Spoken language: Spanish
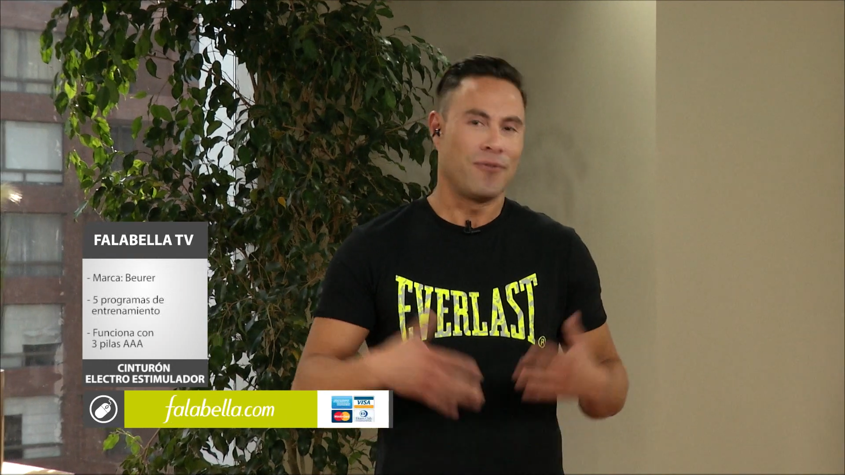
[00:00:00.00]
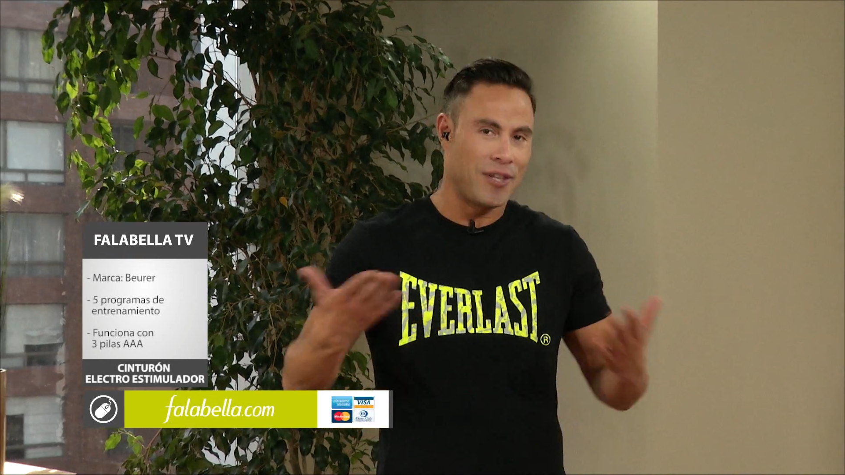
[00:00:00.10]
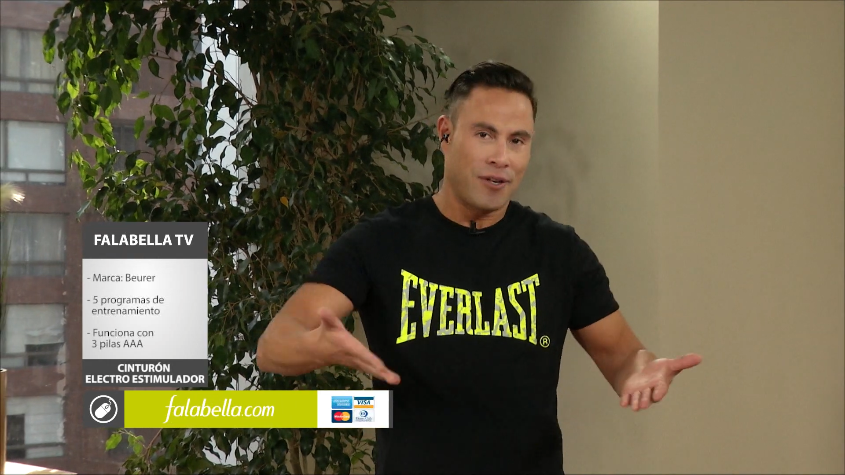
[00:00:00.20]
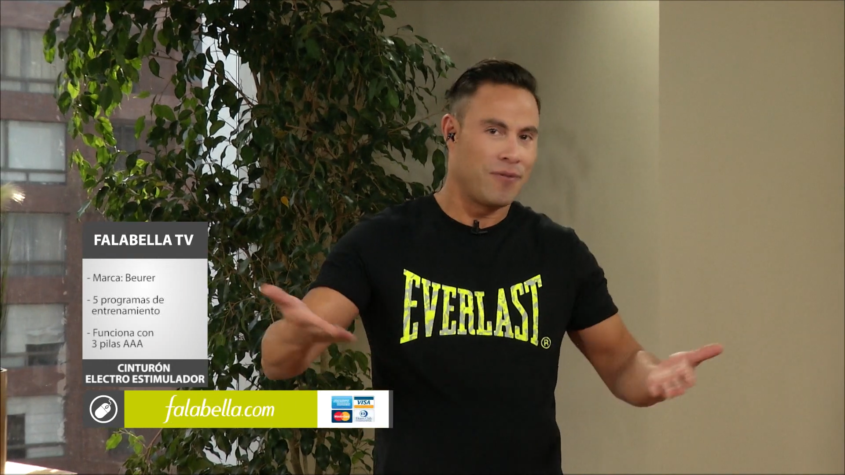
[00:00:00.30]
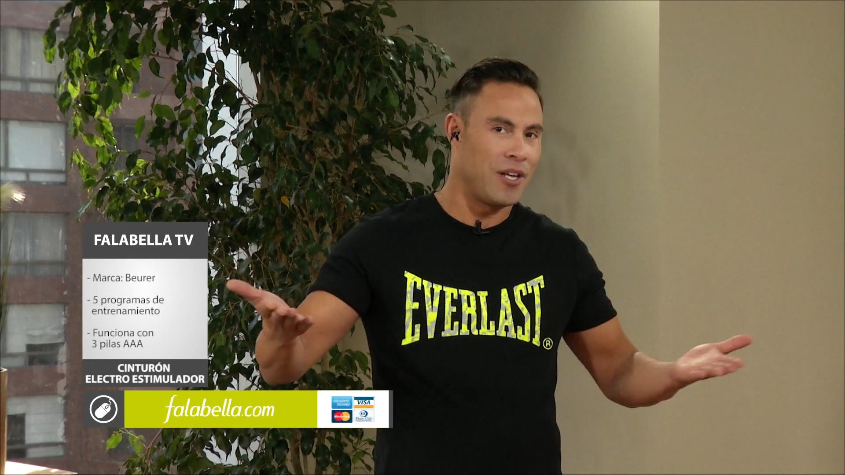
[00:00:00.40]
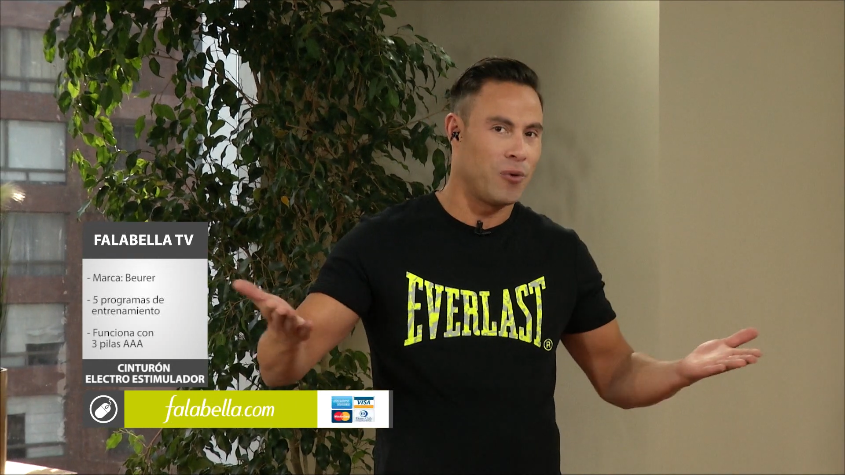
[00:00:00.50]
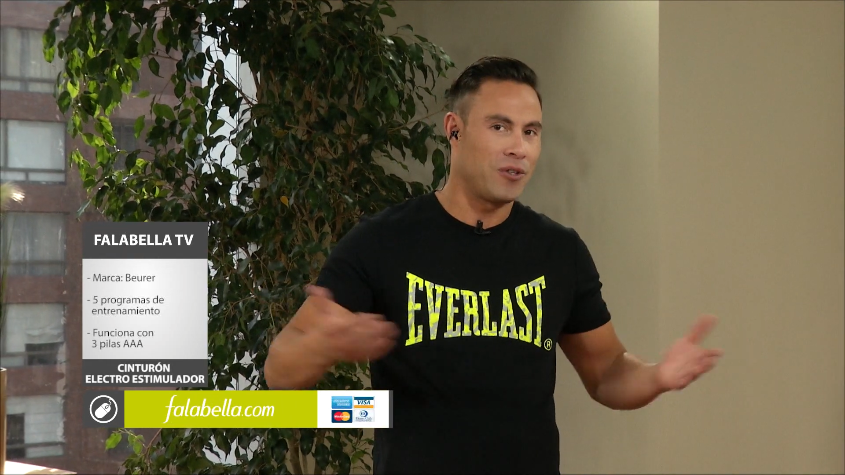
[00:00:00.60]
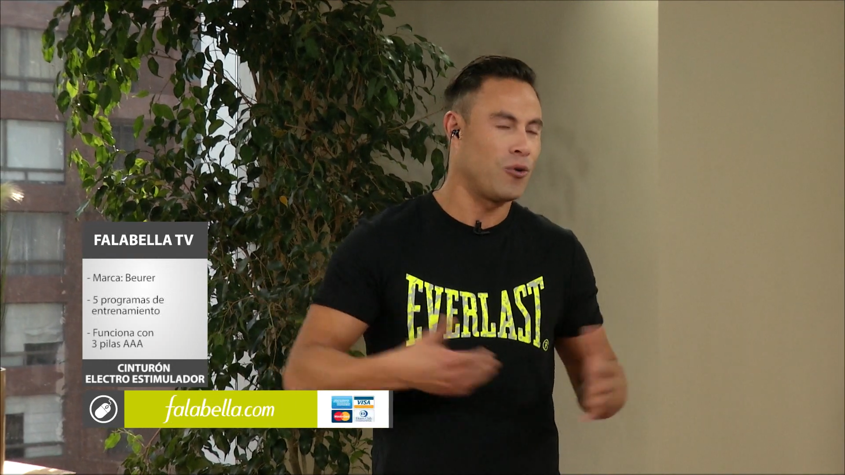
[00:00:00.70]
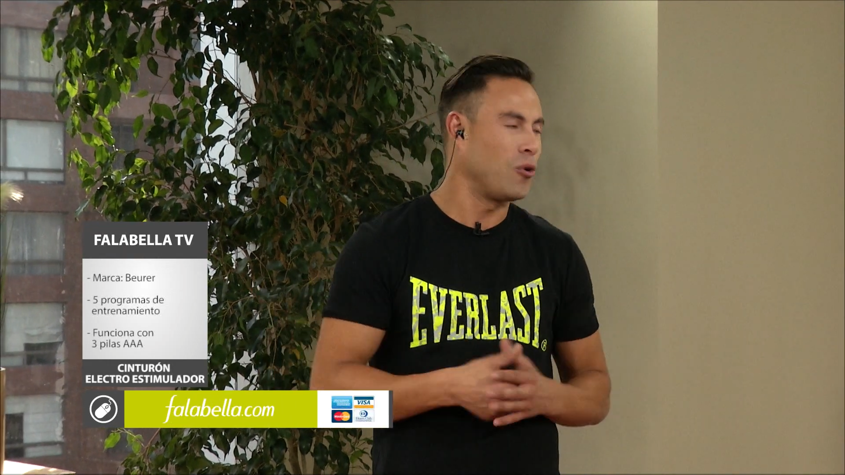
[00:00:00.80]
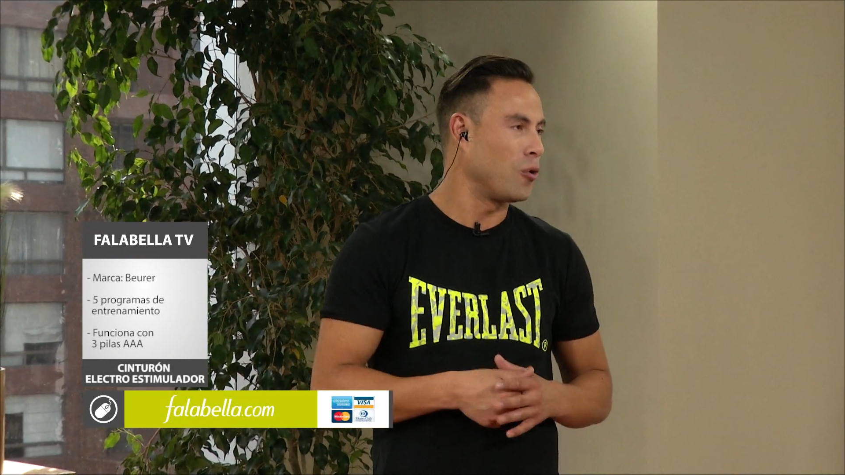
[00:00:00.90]
de, de
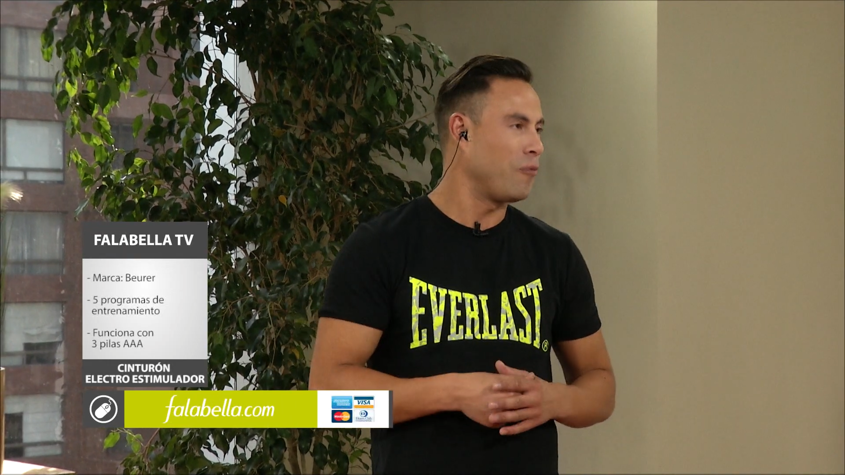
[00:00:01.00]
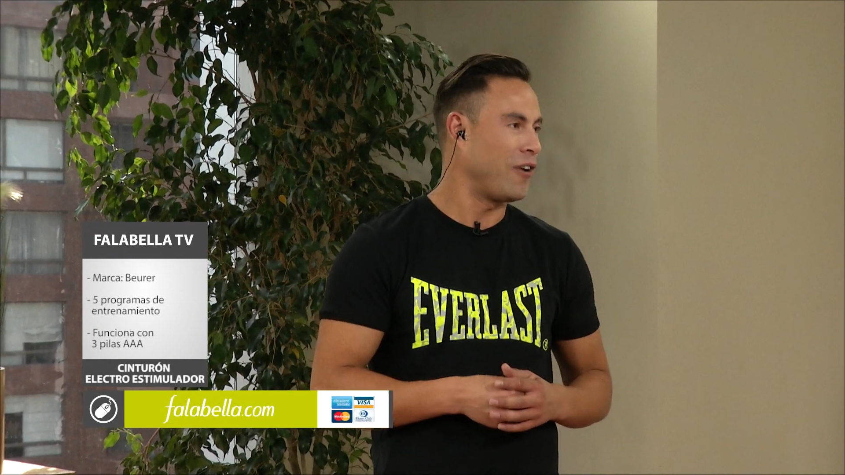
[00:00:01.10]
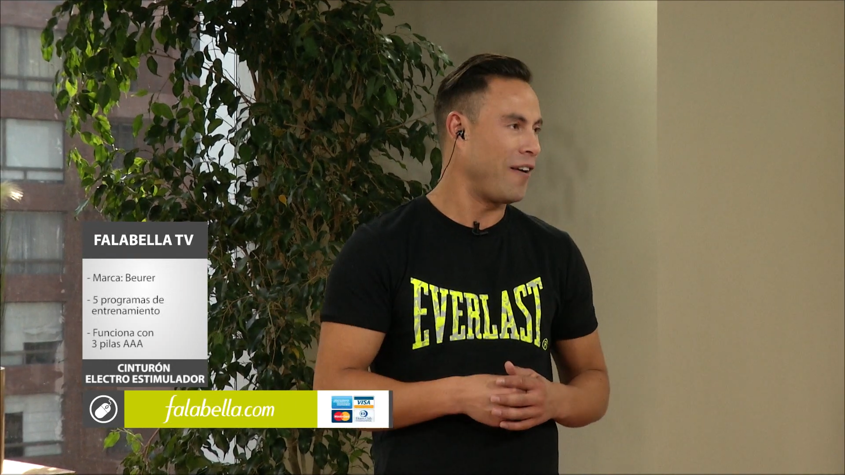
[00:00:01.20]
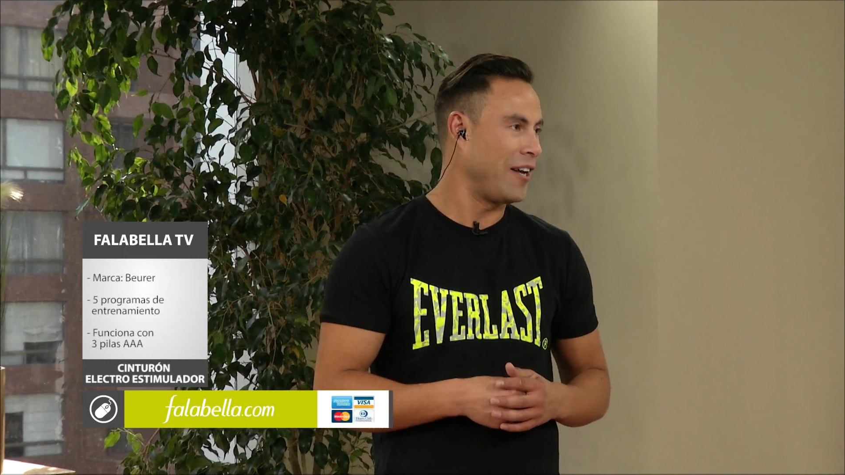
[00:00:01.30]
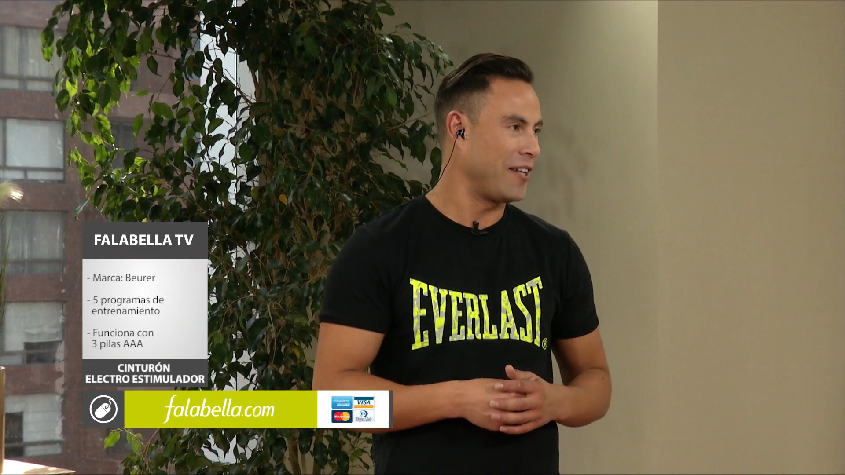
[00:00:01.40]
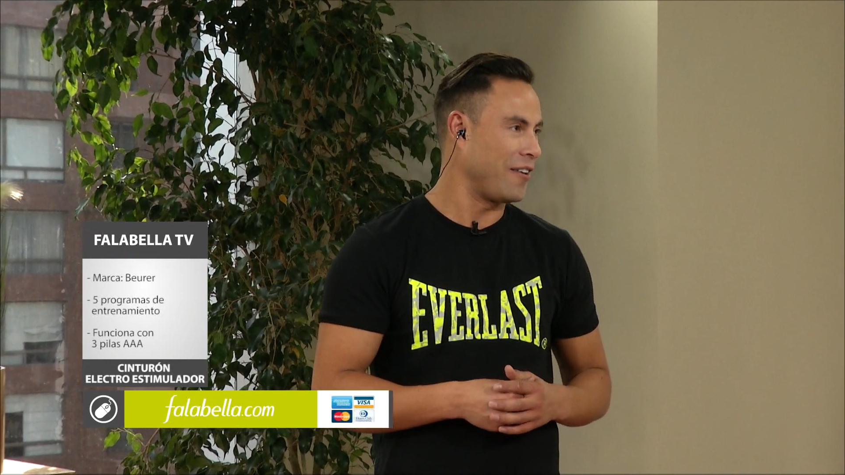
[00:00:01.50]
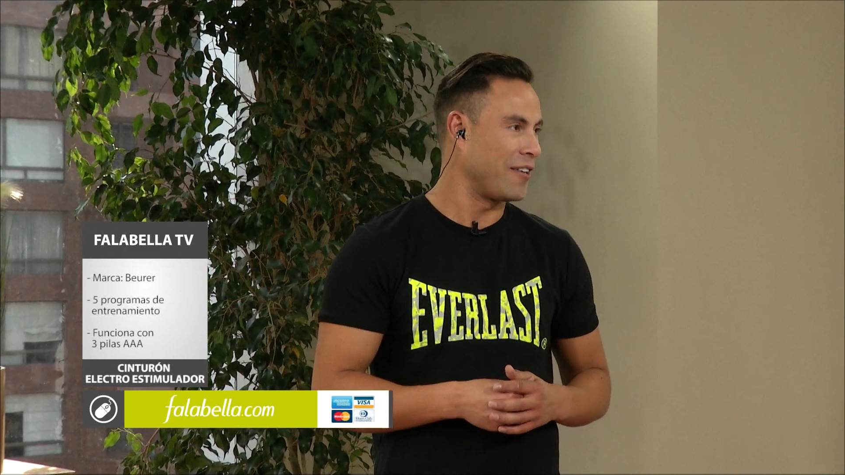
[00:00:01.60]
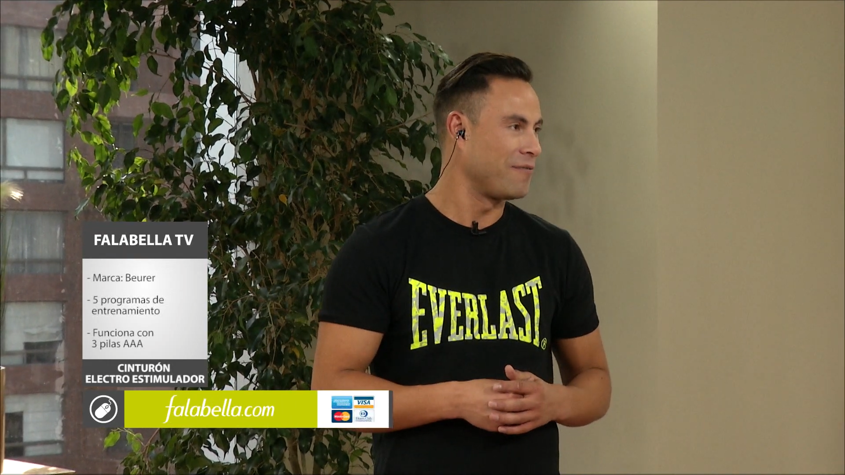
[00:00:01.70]
nuestro Club Falabella TV.